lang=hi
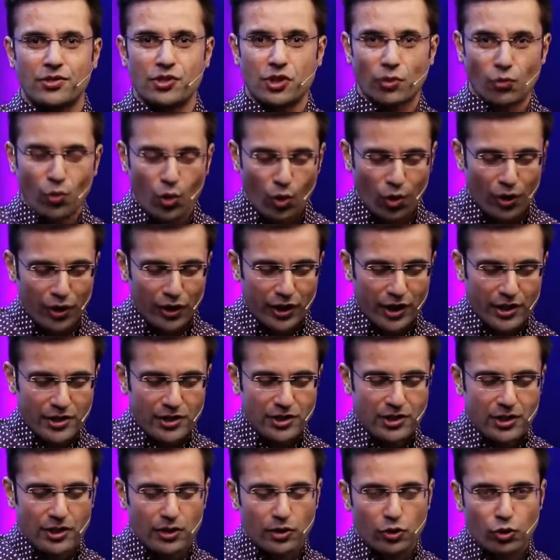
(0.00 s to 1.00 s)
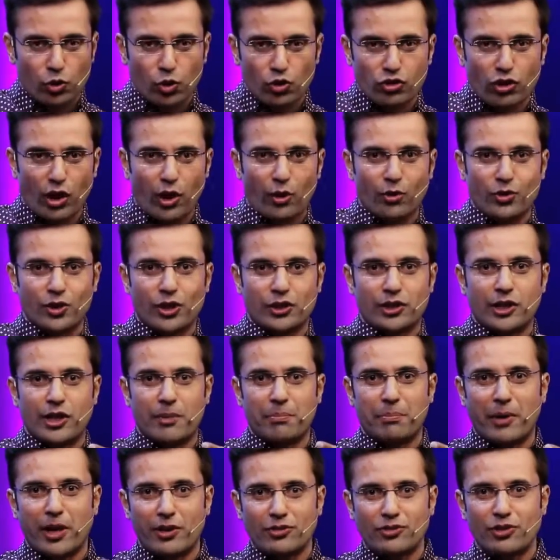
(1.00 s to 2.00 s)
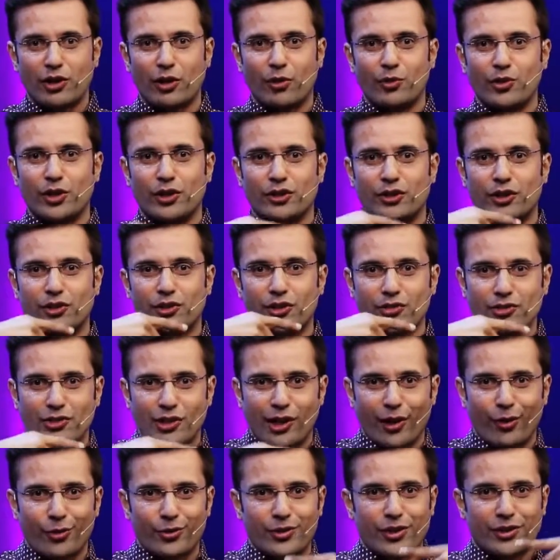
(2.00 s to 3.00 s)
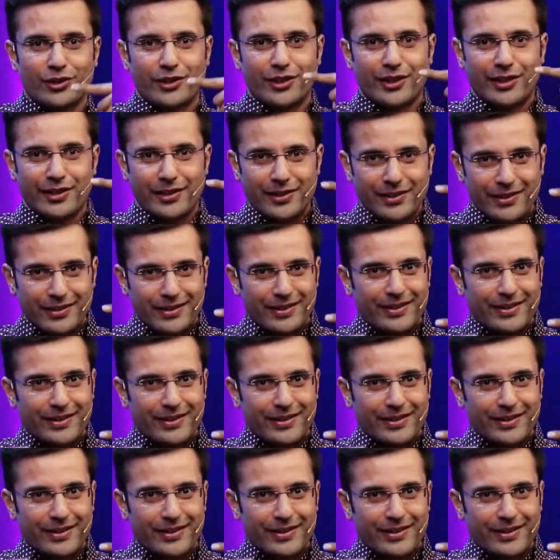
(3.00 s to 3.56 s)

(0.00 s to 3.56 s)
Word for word: जब वो कॉन्टेस्ट दो साल हो जाते हैं पांच साल हो जाते हैं दस साल हो जाते हैं